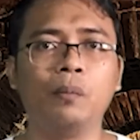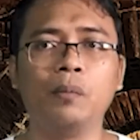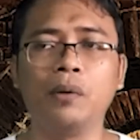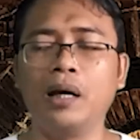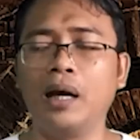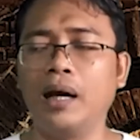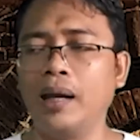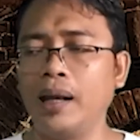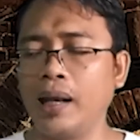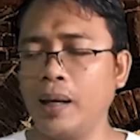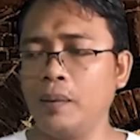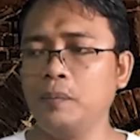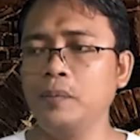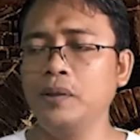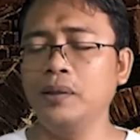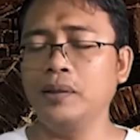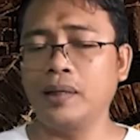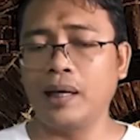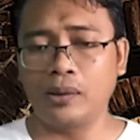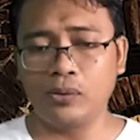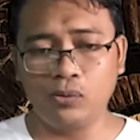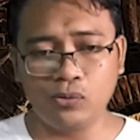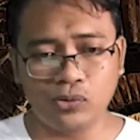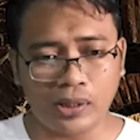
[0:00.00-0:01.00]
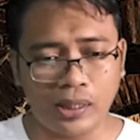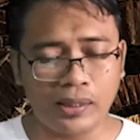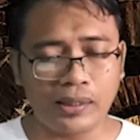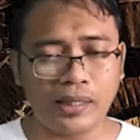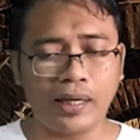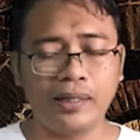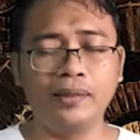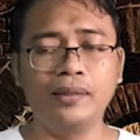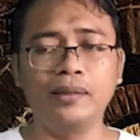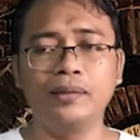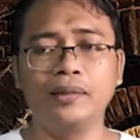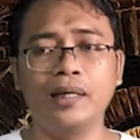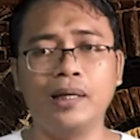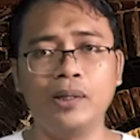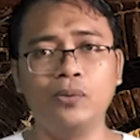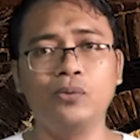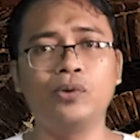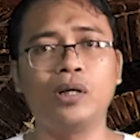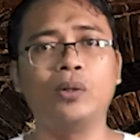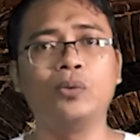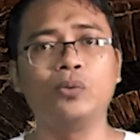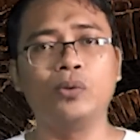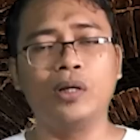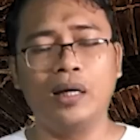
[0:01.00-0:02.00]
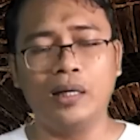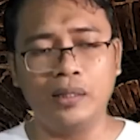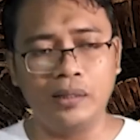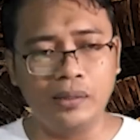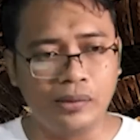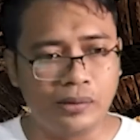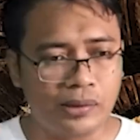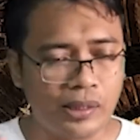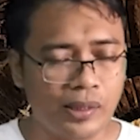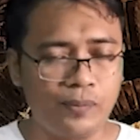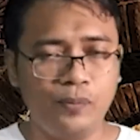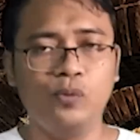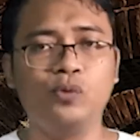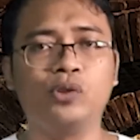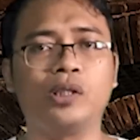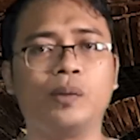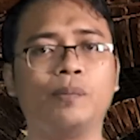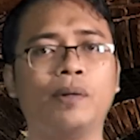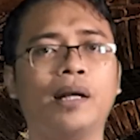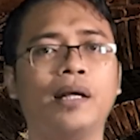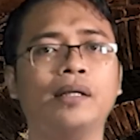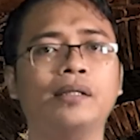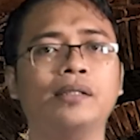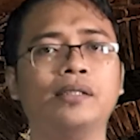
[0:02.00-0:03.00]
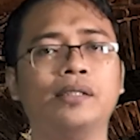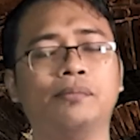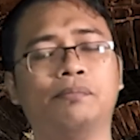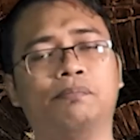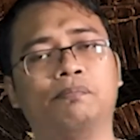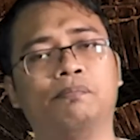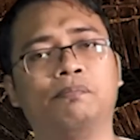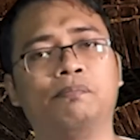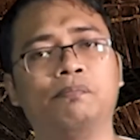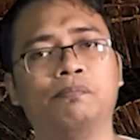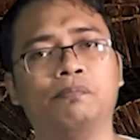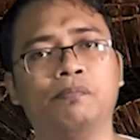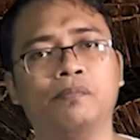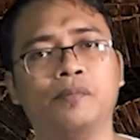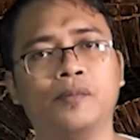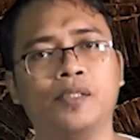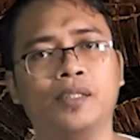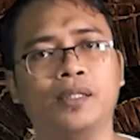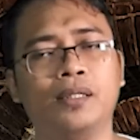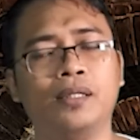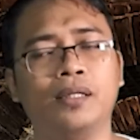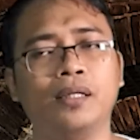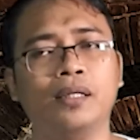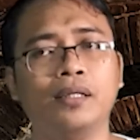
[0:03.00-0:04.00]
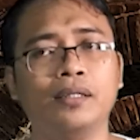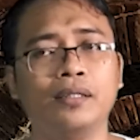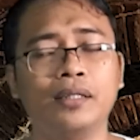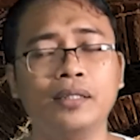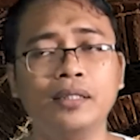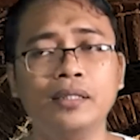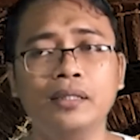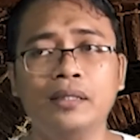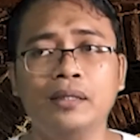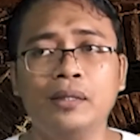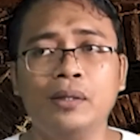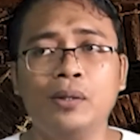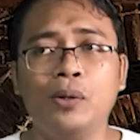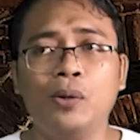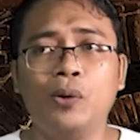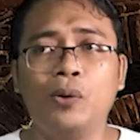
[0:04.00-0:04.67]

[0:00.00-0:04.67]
Mengalami ratusan kadernya luka-luka diserbu sama rezim. Jadi